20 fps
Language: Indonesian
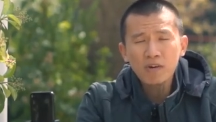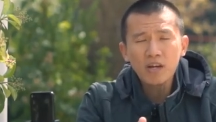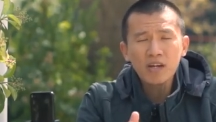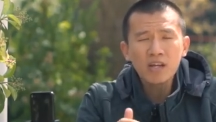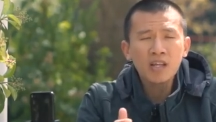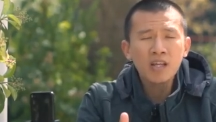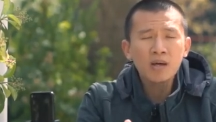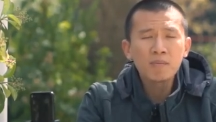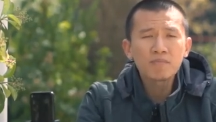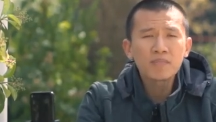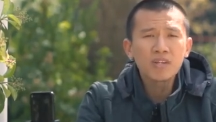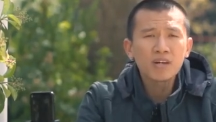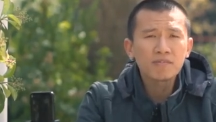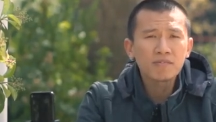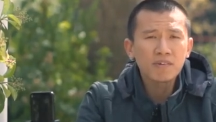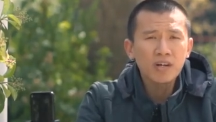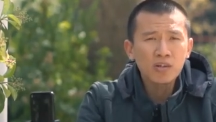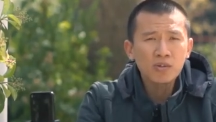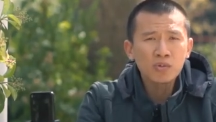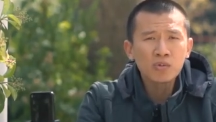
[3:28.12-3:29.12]
fa'ilam
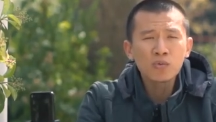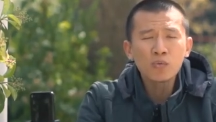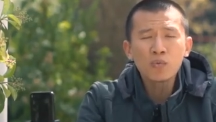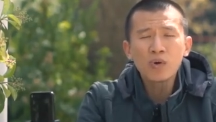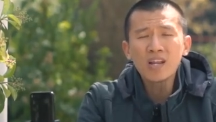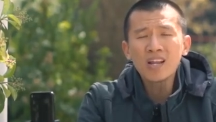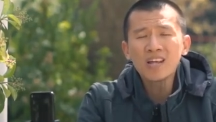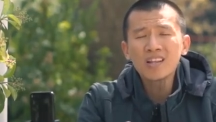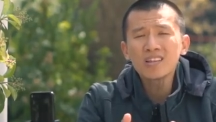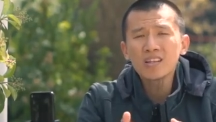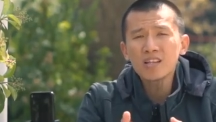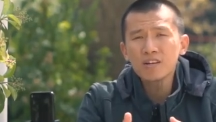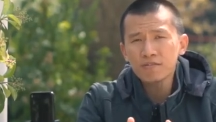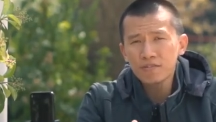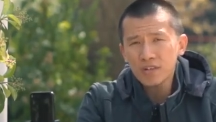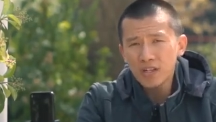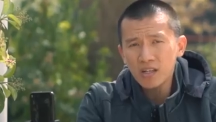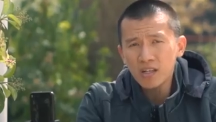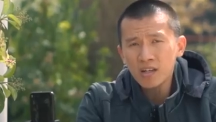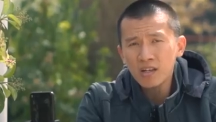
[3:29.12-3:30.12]
taf'alu walan
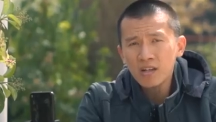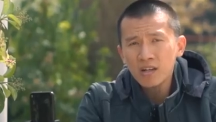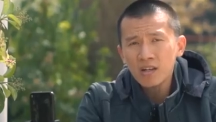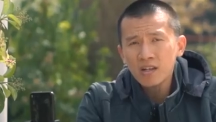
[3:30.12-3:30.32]
taf'al